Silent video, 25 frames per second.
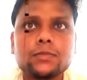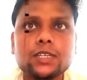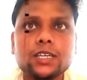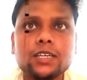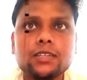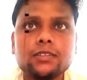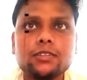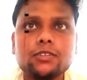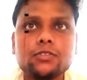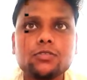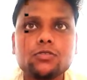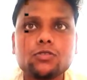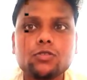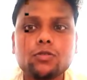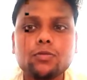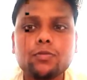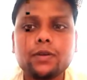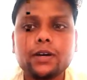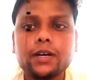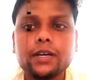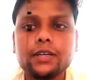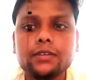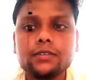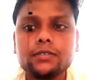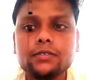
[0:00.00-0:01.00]
तैंतीस सौ
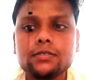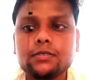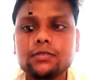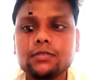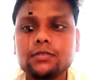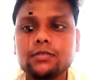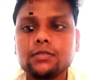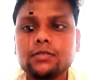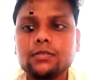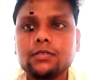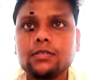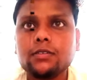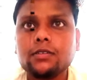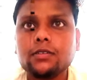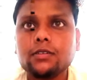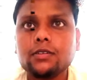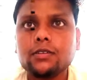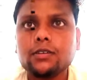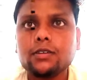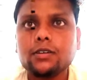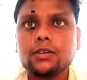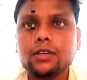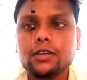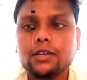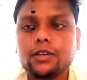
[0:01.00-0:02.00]
बाईस
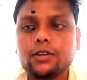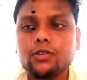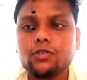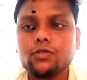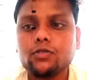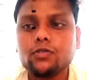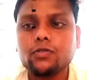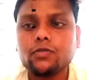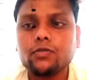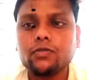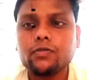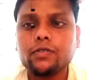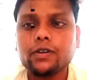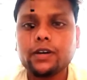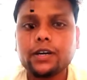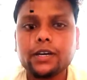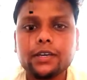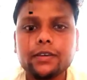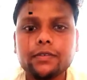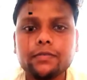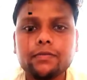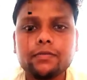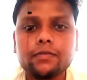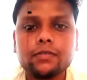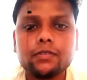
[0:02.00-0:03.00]
इंटू
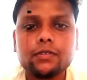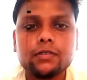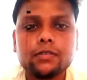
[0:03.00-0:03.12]
फाइव